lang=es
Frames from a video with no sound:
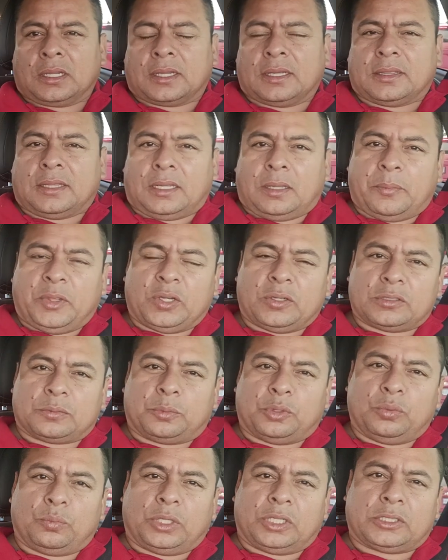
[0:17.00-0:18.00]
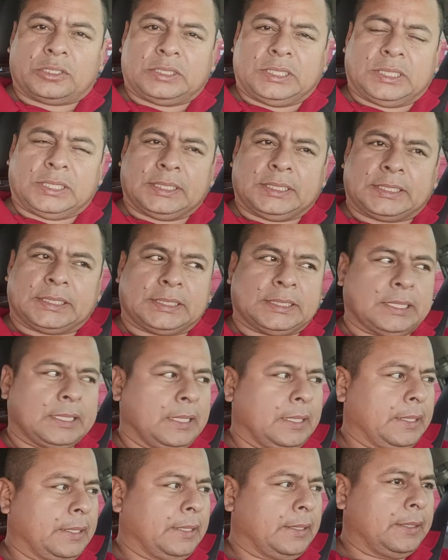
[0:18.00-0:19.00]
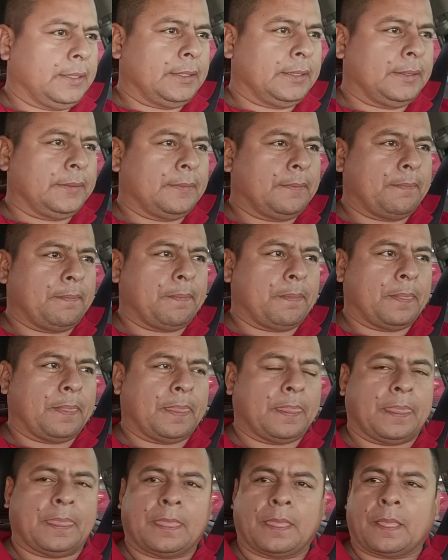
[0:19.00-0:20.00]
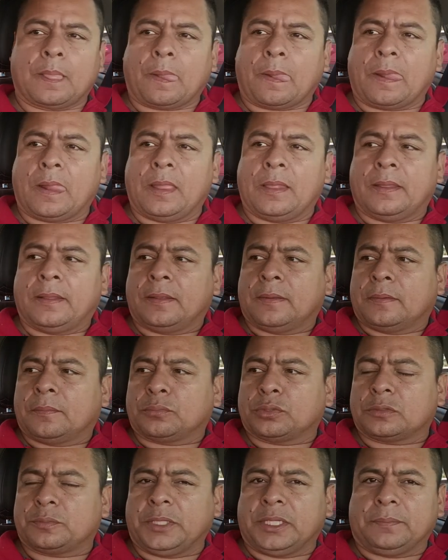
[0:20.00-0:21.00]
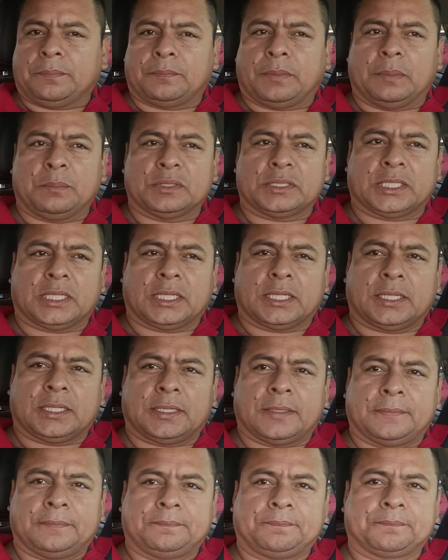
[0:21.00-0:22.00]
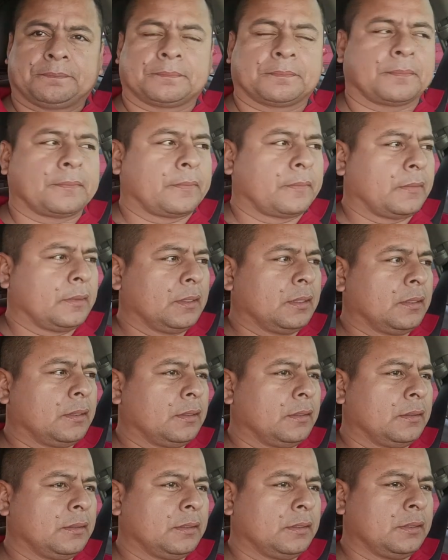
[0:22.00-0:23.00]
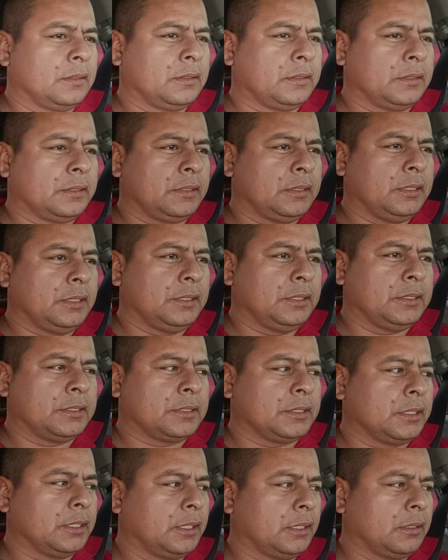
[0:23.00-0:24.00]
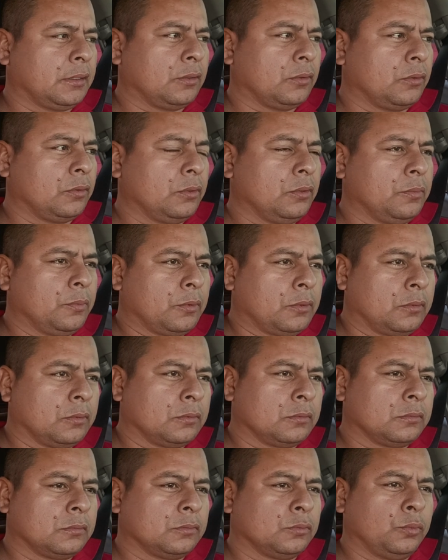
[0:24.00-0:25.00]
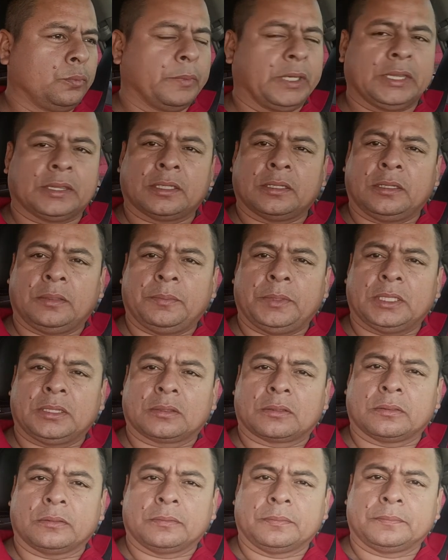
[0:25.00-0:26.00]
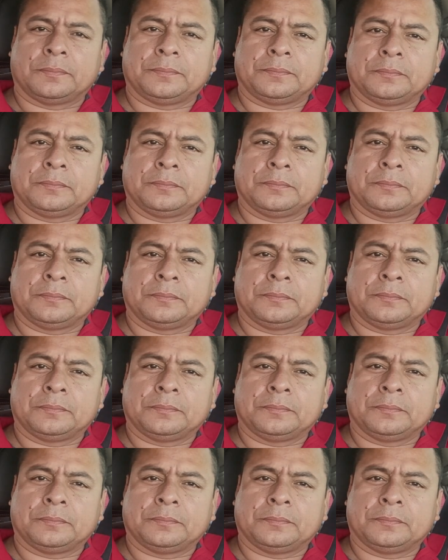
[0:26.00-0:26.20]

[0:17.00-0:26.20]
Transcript: ¿Qué tal amigos? Muy buenos días. Eh, pues bien, vamos a eh, iniciar hoy con un mantenimiento